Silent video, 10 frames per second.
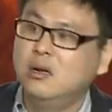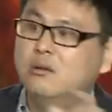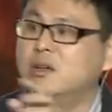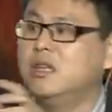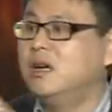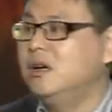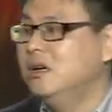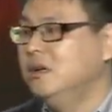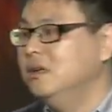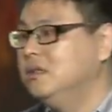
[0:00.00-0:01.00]
我的
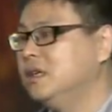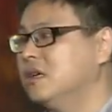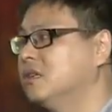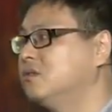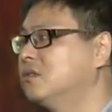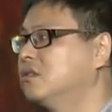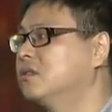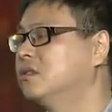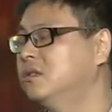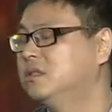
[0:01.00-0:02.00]
这个
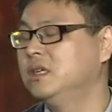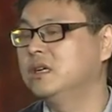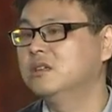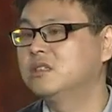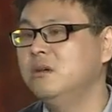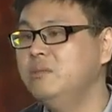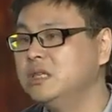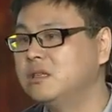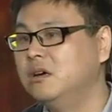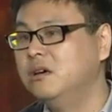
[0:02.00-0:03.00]
这个商
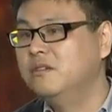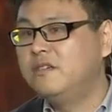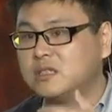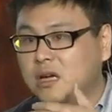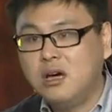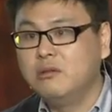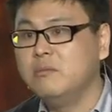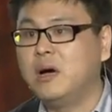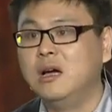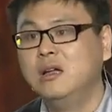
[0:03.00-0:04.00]
品上放上二
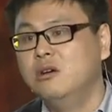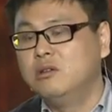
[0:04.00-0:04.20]
维码，